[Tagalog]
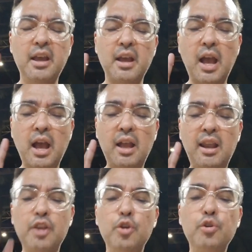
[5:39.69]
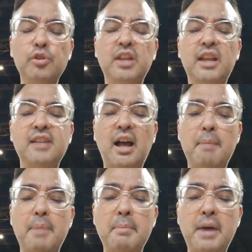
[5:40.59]
Uh, ah, layo nyo sila sa
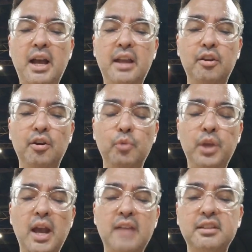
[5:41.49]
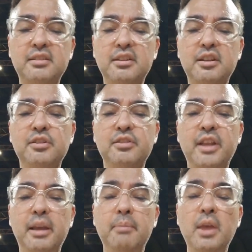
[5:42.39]
kapamakan. No? We ask this in Jesus'
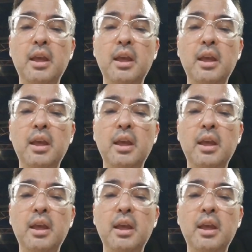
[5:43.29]
name.